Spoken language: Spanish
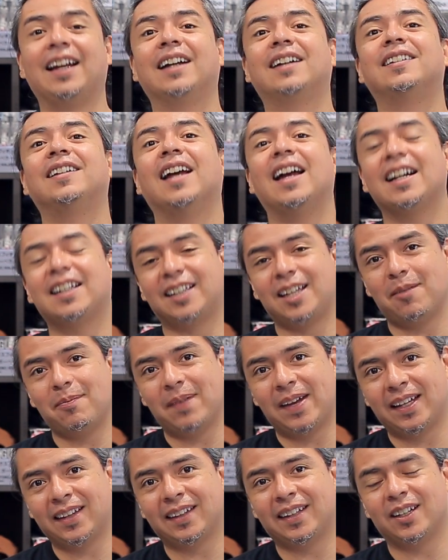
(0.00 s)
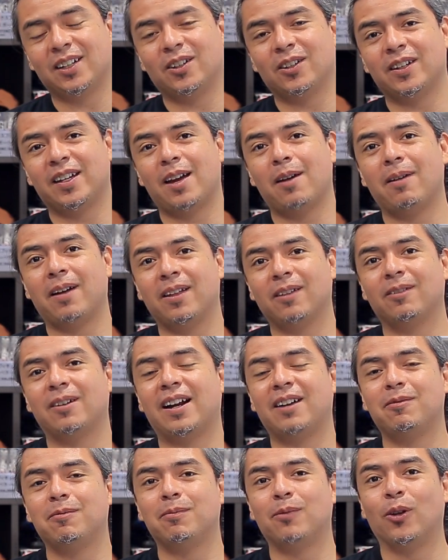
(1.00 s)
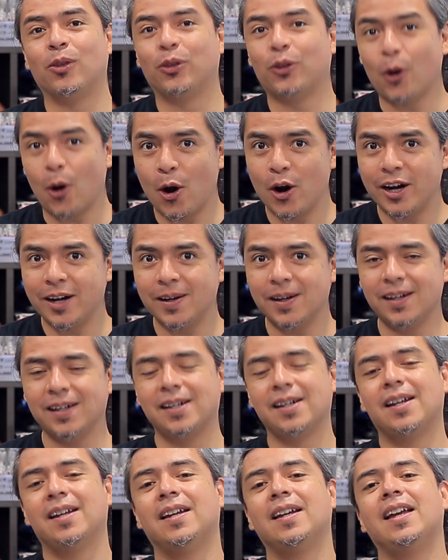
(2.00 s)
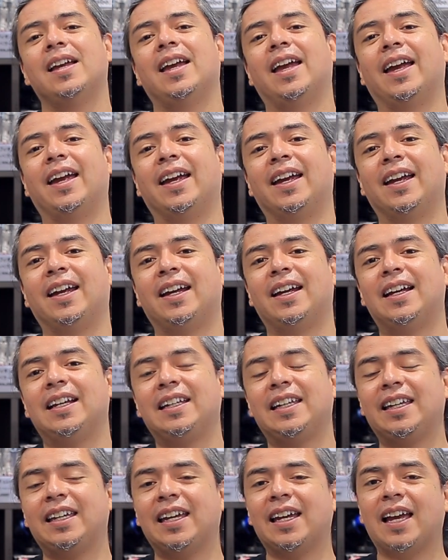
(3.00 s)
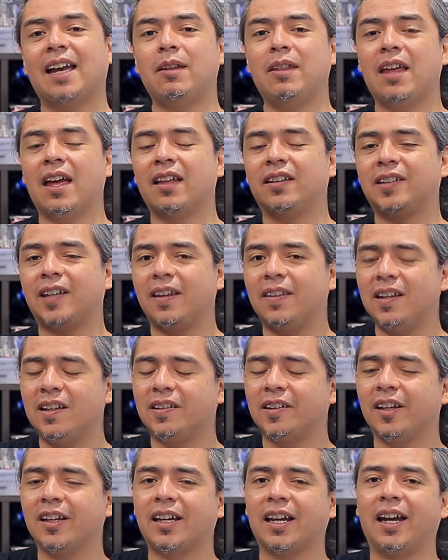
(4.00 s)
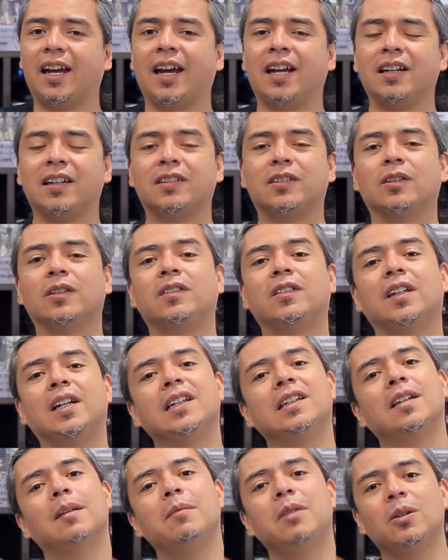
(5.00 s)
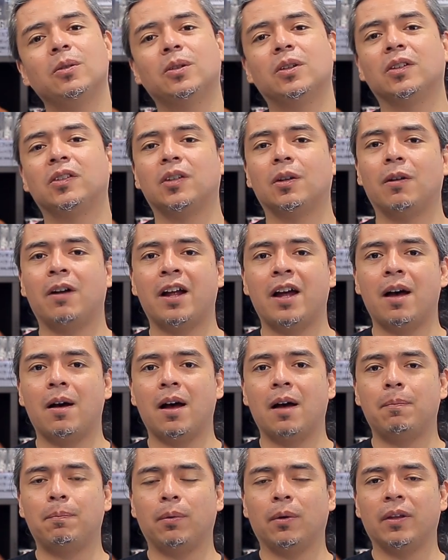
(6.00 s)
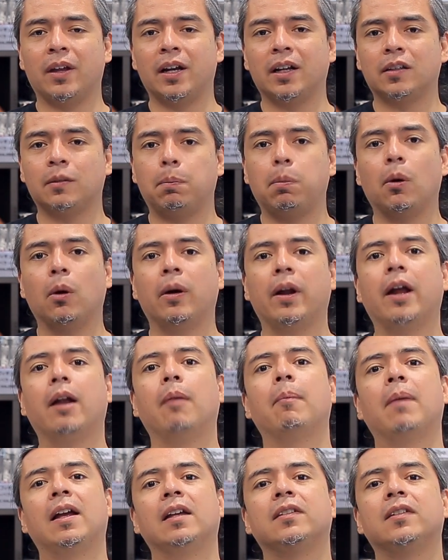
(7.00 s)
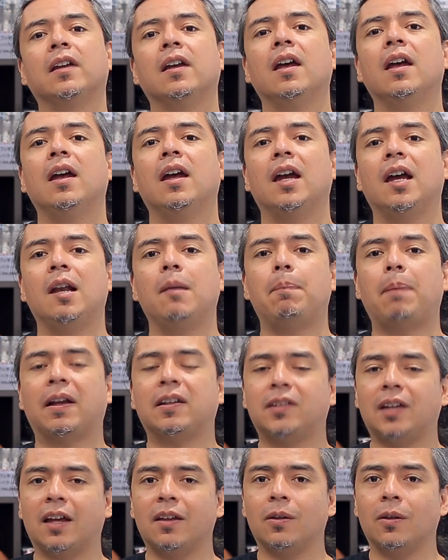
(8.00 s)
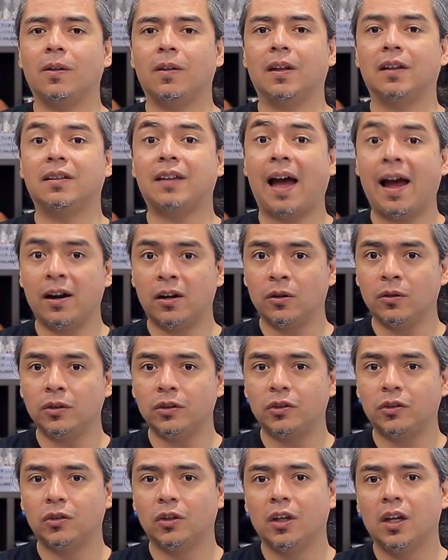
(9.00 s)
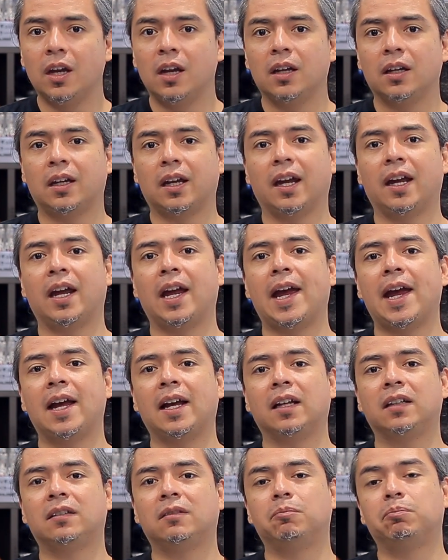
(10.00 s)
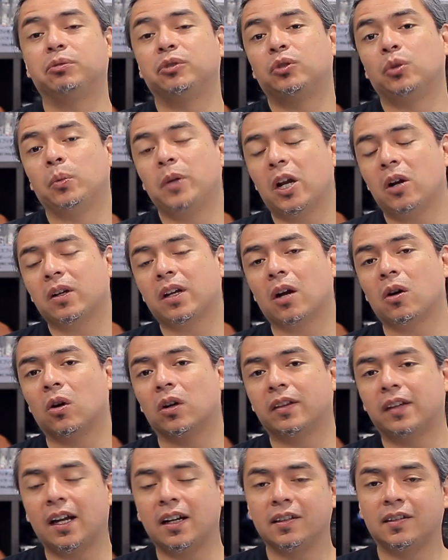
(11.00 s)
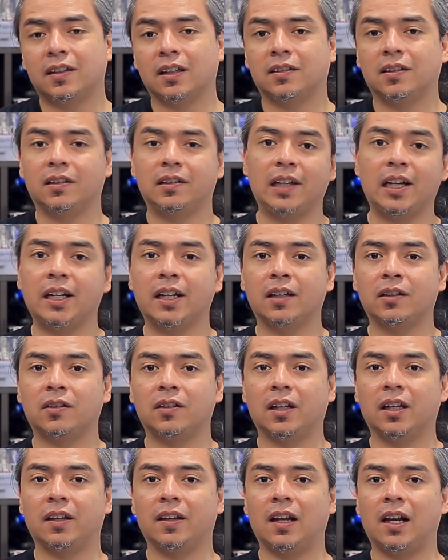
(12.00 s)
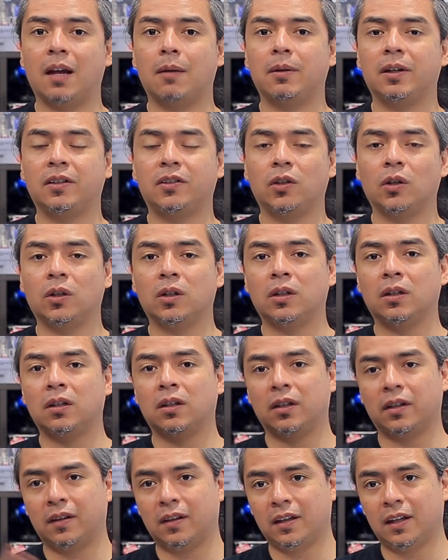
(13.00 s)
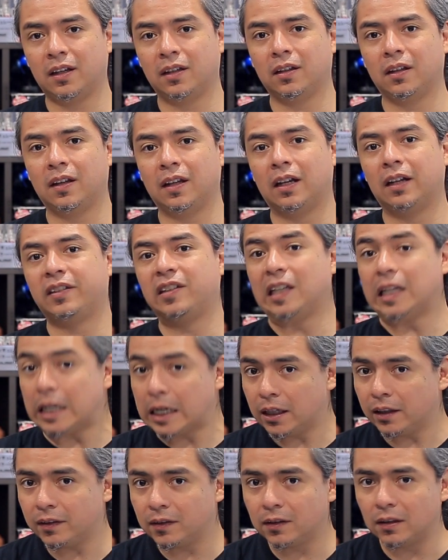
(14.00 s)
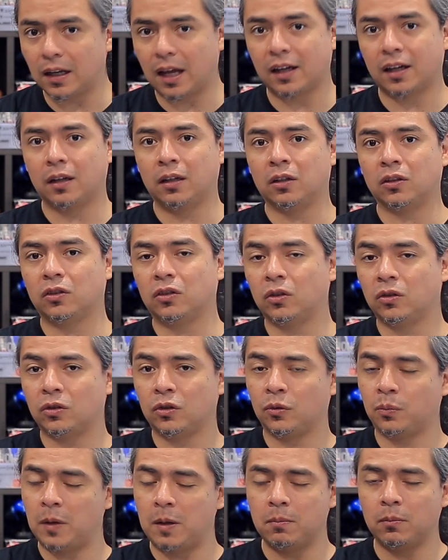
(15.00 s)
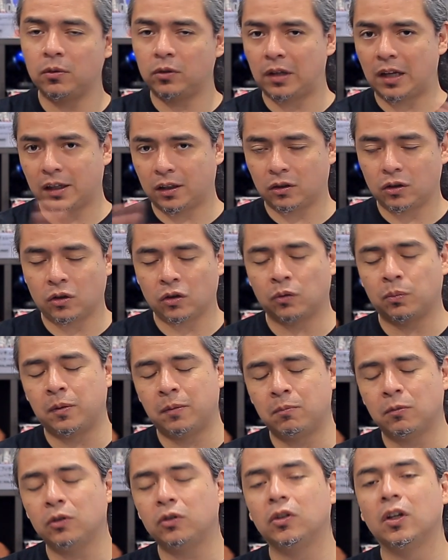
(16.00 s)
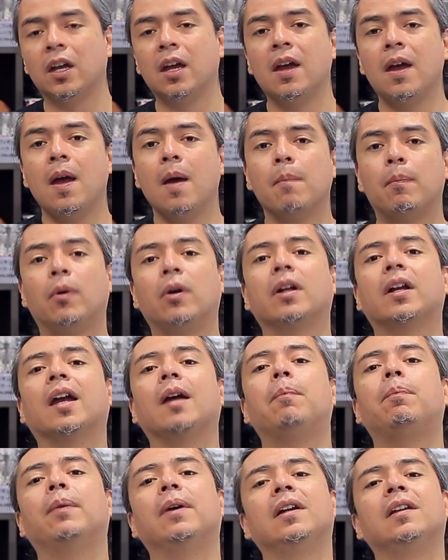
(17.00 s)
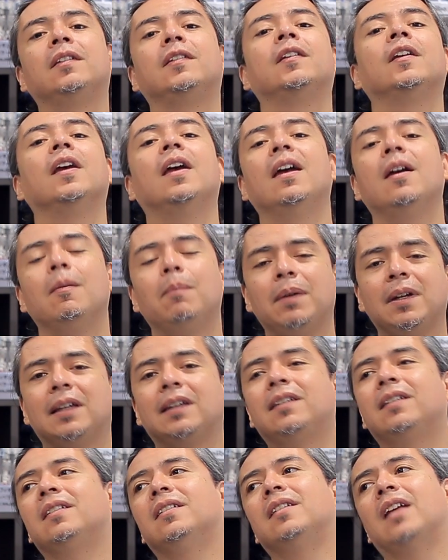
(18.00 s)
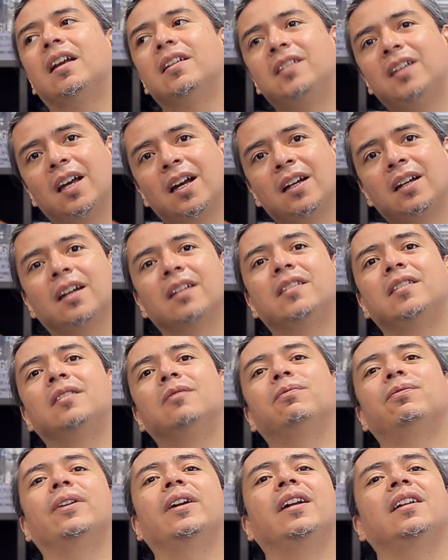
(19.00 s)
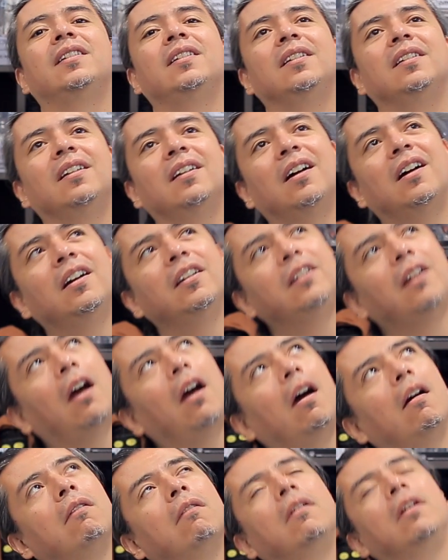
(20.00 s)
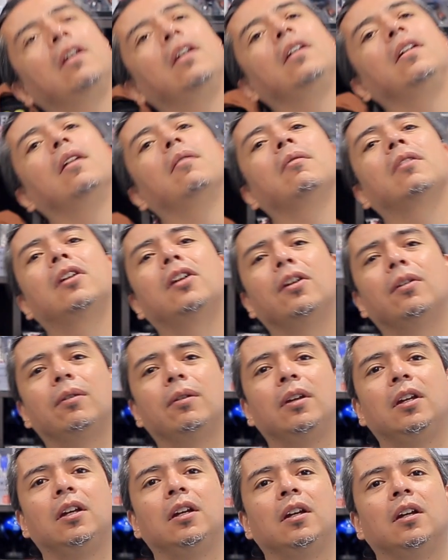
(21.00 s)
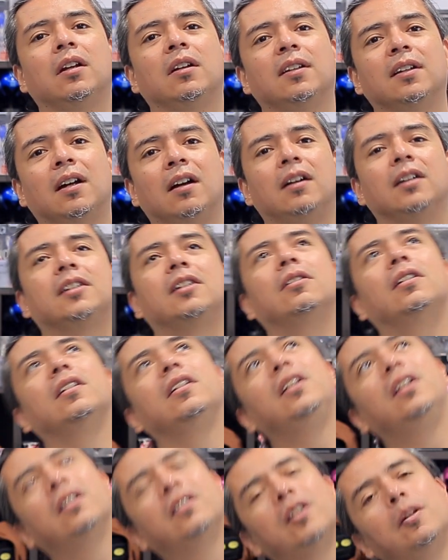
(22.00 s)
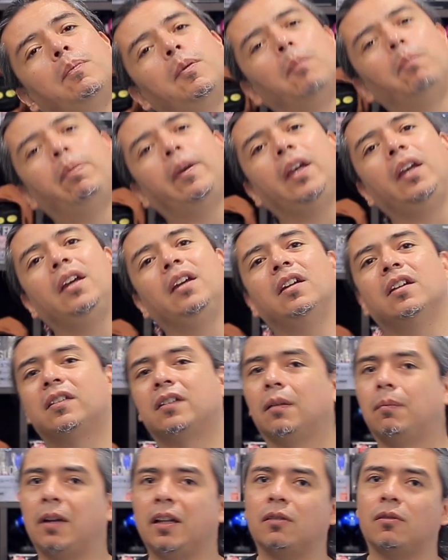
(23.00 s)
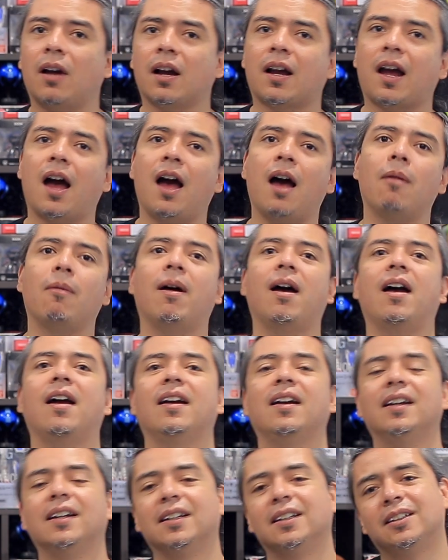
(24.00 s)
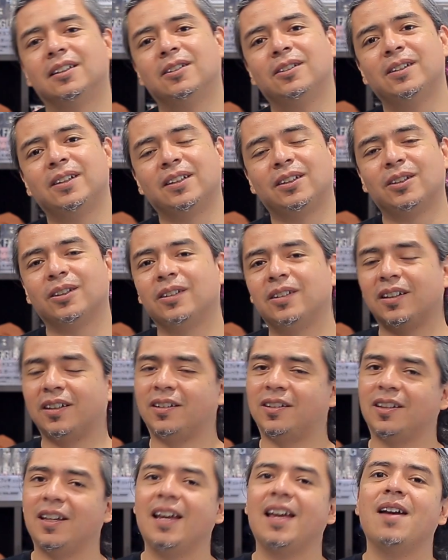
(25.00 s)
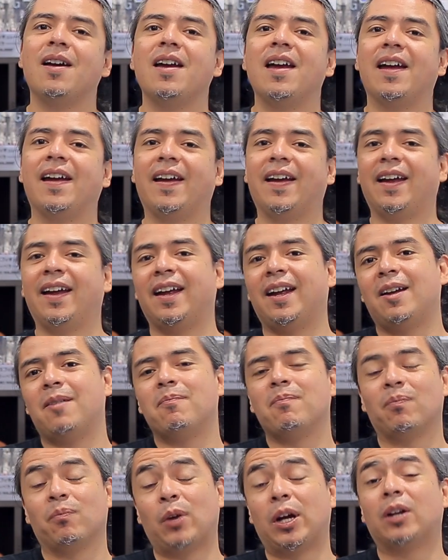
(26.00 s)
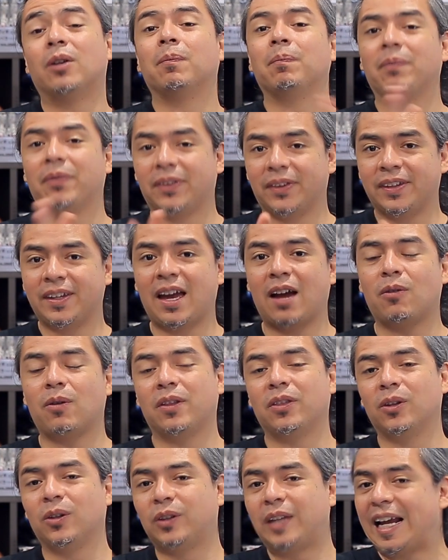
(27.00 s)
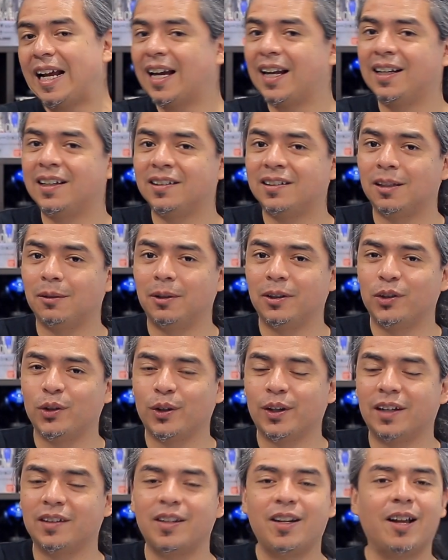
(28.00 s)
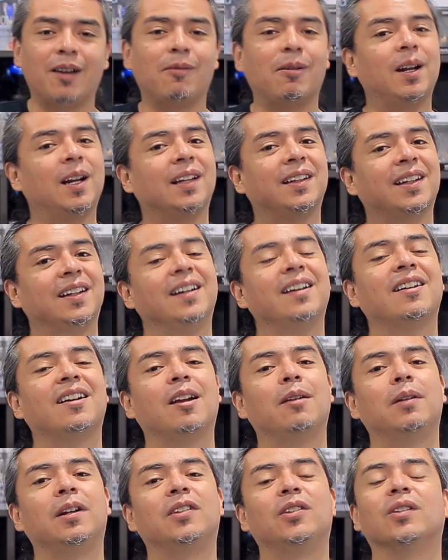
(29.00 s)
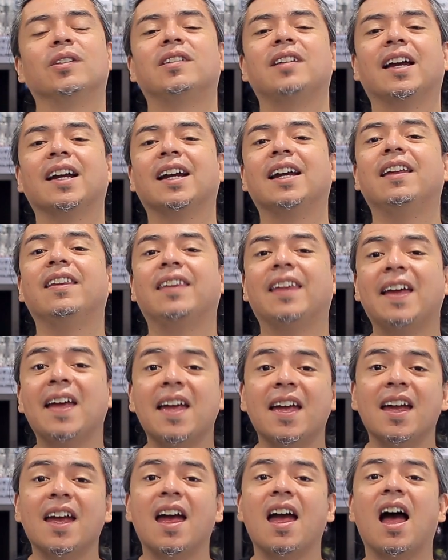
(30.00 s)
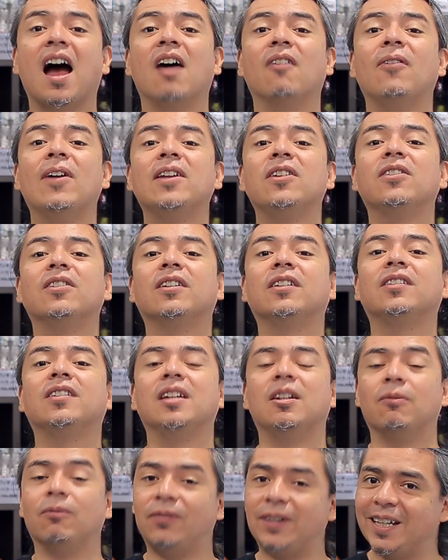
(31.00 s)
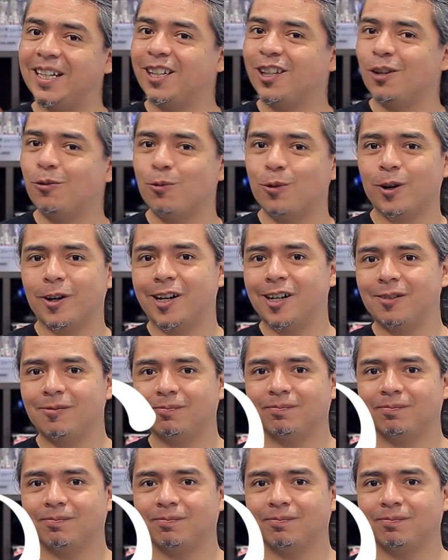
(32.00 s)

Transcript: Exactamente, ¿no? Ya va a durar un montón. Eh, y se dice que en estos 30 minutos se va a poder explorar más el pasado de Thanos que pues, tuvieron que cortar estas escenas eh, de la versión de, cines, la que nosotros vimos, la que todos vimos, porque pues, pues hacía que fuera así de, ya, güey, ya me quiero ir, ya quiero ir a hacer pipí, esta madre no acaba, ¿no? Entonces, eh, bueno, ya cuando tengan esta versión casera van a tener la versión saga de Avengers Infinity War.